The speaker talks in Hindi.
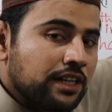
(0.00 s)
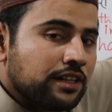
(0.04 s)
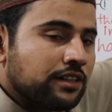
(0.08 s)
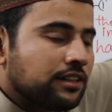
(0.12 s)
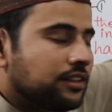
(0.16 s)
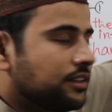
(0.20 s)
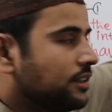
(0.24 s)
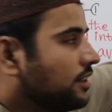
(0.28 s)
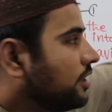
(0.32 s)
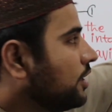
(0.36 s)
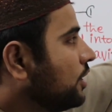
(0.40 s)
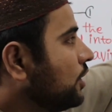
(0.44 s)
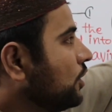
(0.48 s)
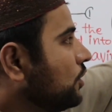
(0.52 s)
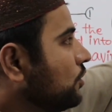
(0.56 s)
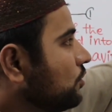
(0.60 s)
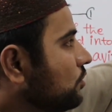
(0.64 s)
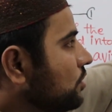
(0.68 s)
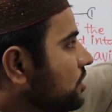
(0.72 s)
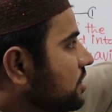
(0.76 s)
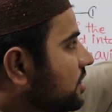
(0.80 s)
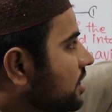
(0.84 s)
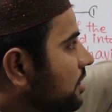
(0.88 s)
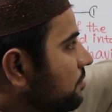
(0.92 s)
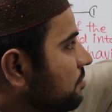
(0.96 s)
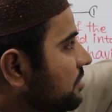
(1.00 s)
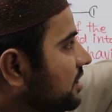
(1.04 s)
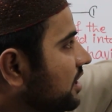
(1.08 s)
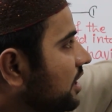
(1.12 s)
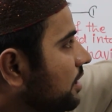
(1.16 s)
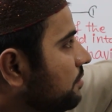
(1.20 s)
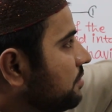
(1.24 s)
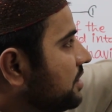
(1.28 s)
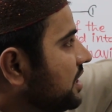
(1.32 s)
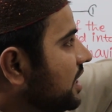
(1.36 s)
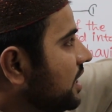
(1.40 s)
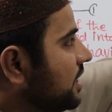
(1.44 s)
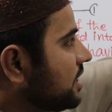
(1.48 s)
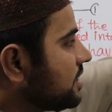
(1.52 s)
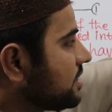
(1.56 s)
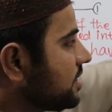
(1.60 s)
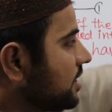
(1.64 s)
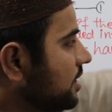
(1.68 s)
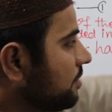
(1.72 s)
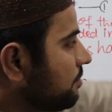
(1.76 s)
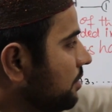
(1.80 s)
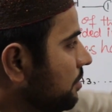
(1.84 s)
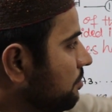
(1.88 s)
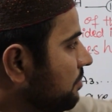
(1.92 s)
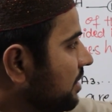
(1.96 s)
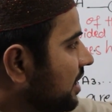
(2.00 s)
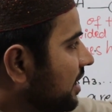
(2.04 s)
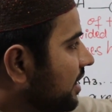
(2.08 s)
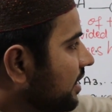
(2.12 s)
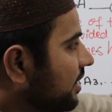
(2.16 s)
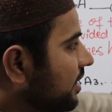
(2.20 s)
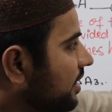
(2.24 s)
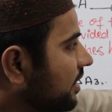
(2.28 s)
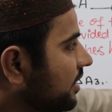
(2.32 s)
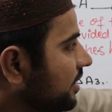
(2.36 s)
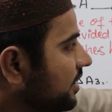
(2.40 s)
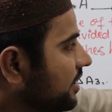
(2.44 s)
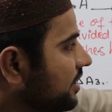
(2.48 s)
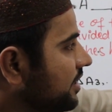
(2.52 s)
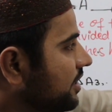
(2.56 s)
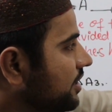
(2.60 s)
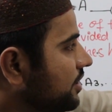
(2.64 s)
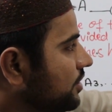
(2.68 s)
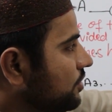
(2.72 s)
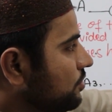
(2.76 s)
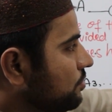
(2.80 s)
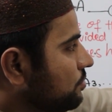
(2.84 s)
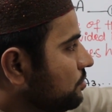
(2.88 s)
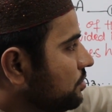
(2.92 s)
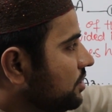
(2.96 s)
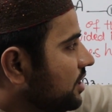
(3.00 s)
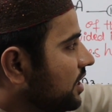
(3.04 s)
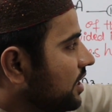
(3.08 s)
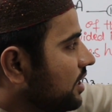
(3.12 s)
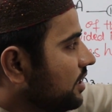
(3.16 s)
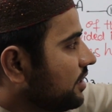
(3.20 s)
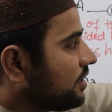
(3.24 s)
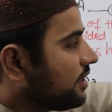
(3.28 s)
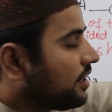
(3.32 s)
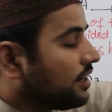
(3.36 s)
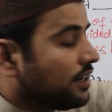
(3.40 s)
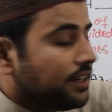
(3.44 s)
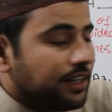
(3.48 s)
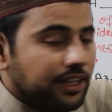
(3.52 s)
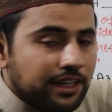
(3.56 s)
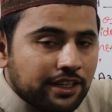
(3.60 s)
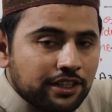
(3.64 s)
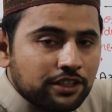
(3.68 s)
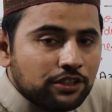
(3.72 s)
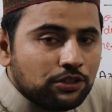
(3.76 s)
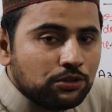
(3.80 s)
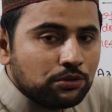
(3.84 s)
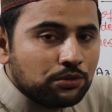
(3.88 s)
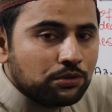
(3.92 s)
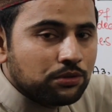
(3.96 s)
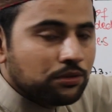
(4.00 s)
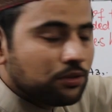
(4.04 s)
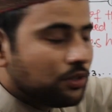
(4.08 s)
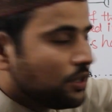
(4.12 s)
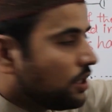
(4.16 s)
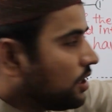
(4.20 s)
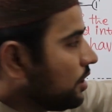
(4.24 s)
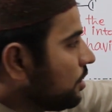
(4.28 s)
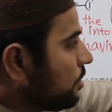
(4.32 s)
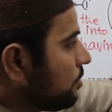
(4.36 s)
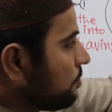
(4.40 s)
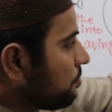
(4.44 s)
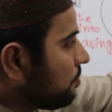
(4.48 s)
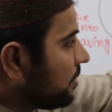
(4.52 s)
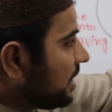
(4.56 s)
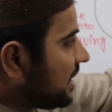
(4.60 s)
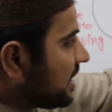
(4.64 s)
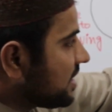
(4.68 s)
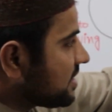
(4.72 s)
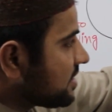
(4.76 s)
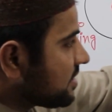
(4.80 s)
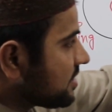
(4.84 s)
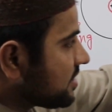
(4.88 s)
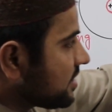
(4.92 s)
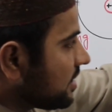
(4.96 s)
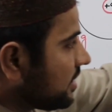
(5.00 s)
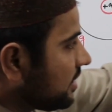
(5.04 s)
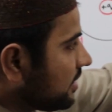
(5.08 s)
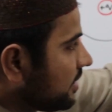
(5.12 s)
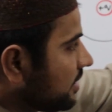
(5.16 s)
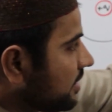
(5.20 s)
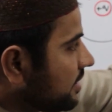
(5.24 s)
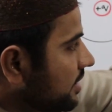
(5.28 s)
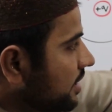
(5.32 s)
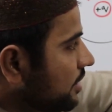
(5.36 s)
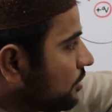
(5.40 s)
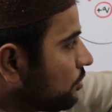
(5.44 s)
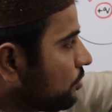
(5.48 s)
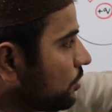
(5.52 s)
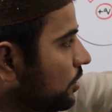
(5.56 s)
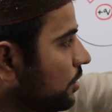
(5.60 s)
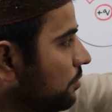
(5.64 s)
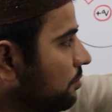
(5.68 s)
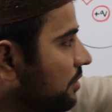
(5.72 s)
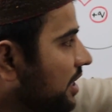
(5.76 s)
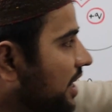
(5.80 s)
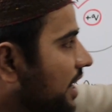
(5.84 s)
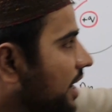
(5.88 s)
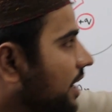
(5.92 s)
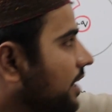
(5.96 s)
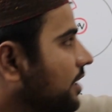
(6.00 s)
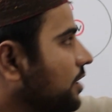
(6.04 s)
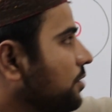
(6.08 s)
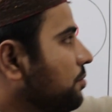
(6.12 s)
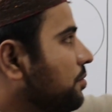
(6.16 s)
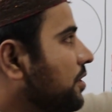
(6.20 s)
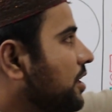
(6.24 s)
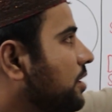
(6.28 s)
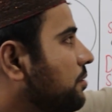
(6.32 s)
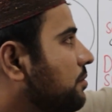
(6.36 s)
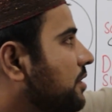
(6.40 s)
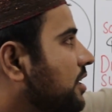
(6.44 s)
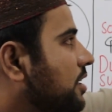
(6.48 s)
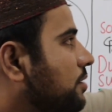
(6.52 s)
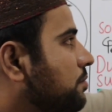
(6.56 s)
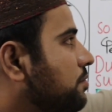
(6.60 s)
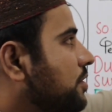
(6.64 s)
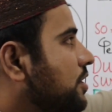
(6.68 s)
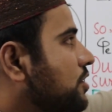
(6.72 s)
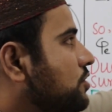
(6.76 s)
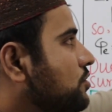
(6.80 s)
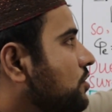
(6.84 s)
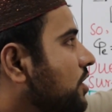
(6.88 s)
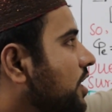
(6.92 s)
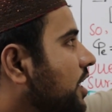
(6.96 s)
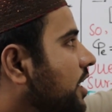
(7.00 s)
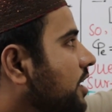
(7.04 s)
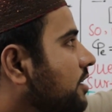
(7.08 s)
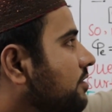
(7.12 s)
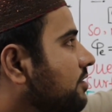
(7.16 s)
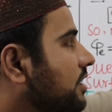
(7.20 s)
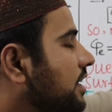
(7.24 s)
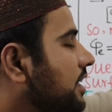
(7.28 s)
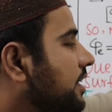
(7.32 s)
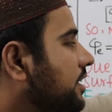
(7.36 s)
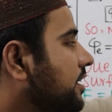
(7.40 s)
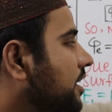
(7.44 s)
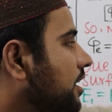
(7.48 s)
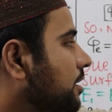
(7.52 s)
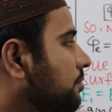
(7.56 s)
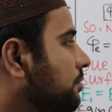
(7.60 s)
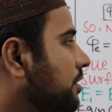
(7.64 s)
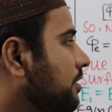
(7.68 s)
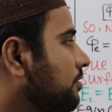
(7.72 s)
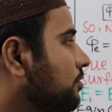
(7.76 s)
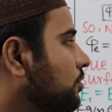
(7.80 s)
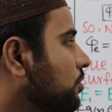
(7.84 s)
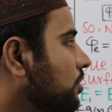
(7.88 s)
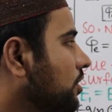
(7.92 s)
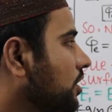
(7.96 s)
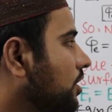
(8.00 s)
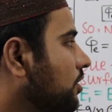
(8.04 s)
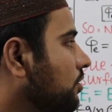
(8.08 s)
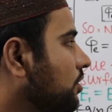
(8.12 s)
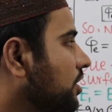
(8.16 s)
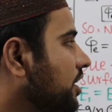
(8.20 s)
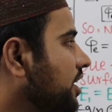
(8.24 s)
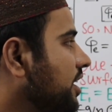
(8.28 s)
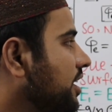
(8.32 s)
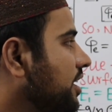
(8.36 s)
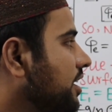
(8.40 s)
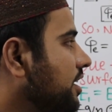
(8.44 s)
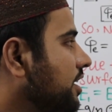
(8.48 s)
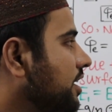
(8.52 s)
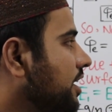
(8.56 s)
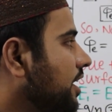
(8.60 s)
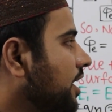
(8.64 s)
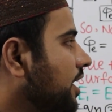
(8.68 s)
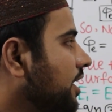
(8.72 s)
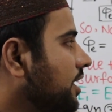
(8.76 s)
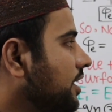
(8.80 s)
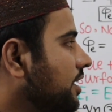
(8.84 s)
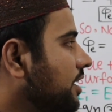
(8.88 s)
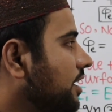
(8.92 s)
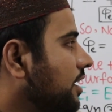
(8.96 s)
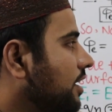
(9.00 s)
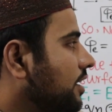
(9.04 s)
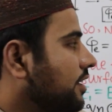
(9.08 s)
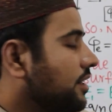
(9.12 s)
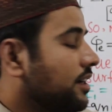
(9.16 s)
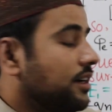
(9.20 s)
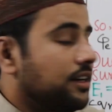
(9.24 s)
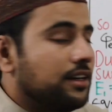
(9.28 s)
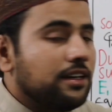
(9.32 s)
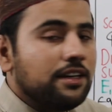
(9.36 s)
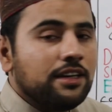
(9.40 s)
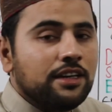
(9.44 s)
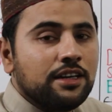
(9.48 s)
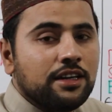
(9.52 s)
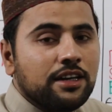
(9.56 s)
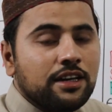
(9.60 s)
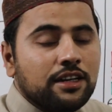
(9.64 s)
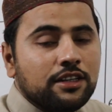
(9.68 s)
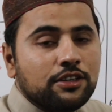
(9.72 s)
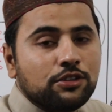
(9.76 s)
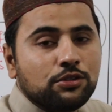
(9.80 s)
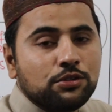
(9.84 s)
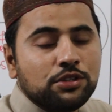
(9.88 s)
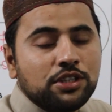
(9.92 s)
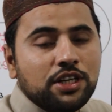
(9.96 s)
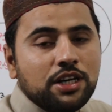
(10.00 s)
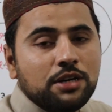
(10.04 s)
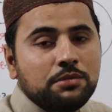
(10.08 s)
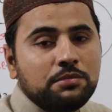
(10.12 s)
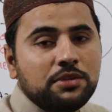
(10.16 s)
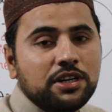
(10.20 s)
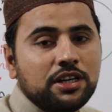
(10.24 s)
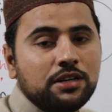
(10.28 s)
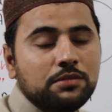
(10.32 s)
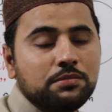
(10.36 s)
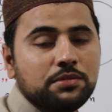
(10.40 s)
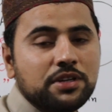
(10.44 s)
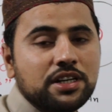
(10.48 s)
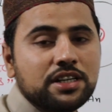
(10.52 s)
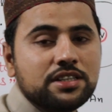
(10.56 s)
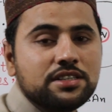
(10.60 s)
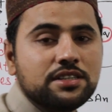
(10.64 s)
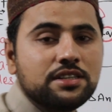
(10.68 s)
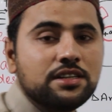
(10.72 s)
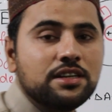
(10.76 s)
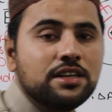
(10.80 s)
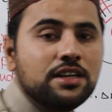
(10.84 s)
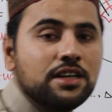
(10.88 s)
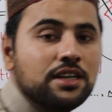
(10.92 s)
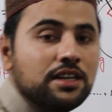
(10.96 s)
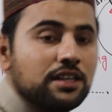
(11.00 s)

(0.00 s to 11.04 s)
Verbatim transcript: वन तो इसका मतलब यहाँ से हमें मिलेगा ई टू डेल्टा ए टू प्लस चलते जाएं तो हमें एंड पे हमारे पास जो एन वाली टर्म है वो क्या होगी ई एन डेल्टा ए एन तो ये हमारे पास